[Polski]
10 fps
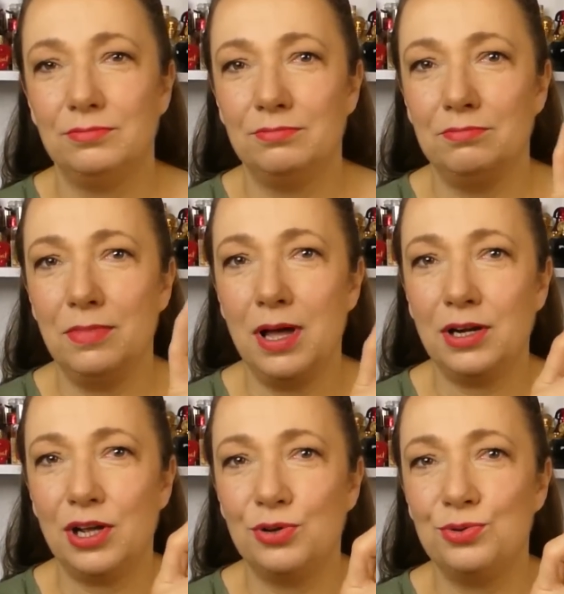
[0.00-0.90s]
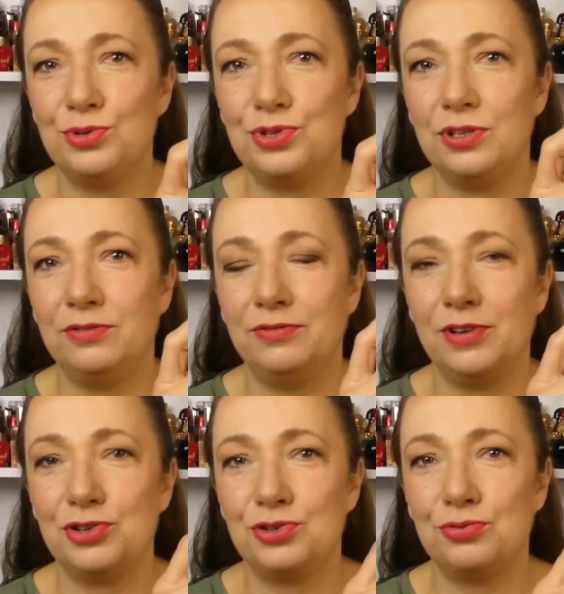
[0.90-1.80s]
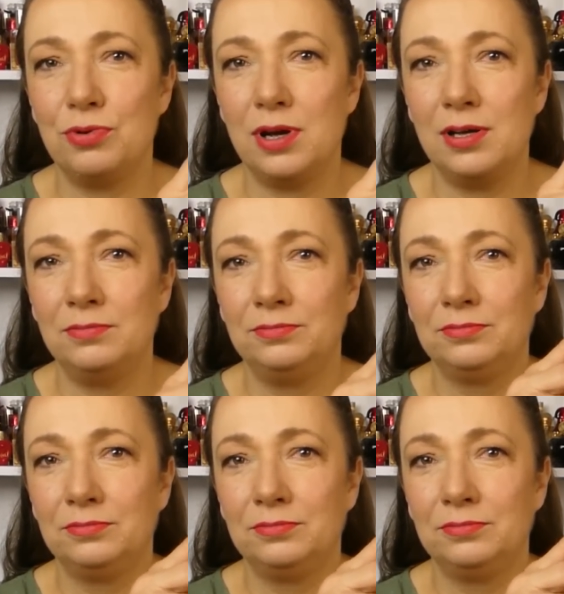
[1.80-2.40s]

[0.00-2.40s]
Marka Gucci weszła